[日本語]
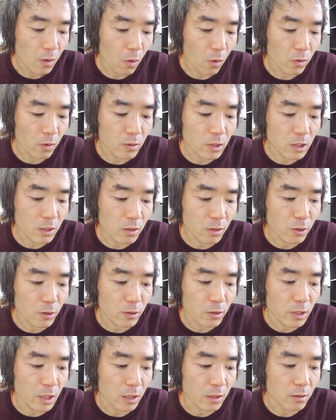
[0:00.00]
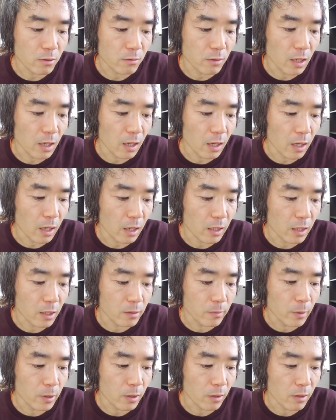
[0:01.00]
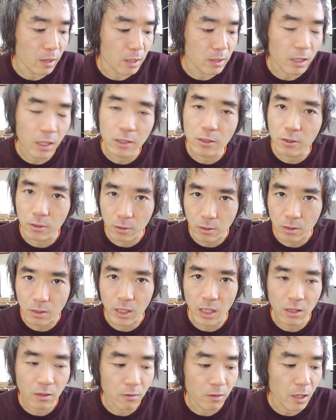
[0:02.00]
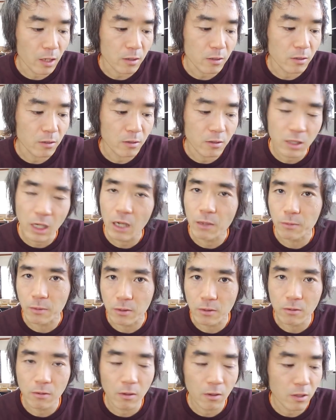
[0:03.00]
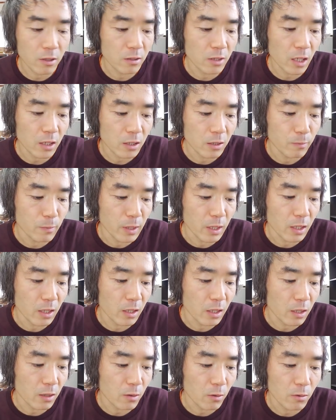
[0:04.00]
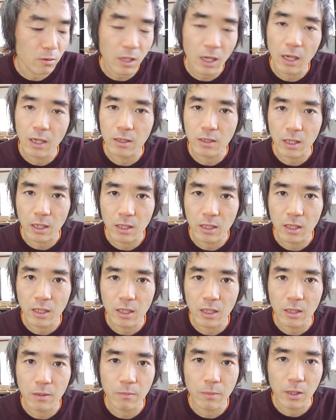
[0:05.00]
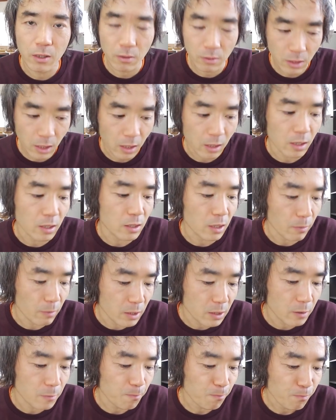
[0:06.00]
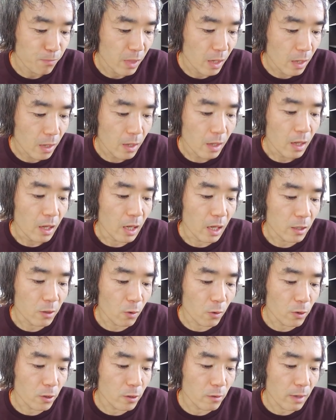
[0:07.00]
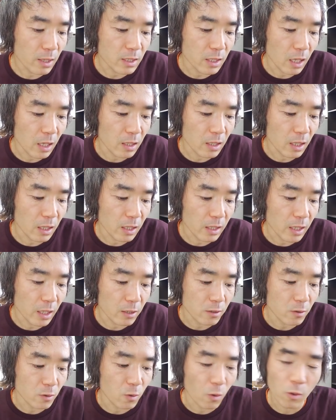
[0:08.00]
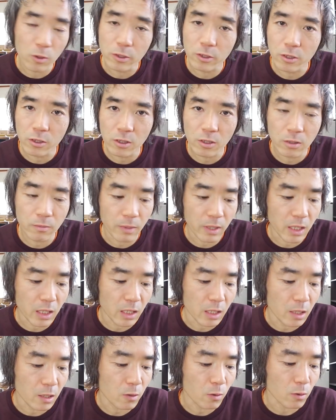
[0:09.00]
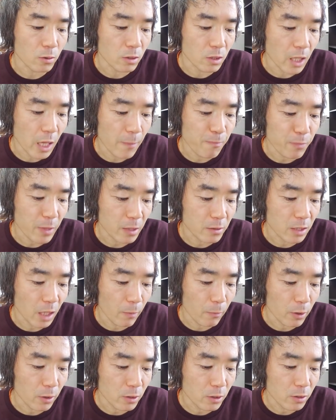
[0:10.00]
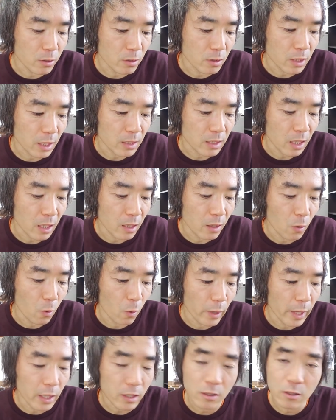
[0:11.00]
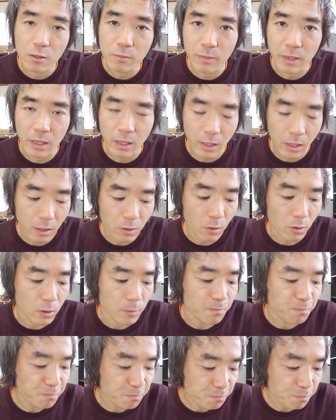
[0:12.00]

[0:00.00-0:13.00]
このうちの900は、デルモーテの野菜ジュースで 900g を 900ml 換算にめんどくさいんでしてます。えー、豆乳は 1750ml で、果物ジュースが 1500ml。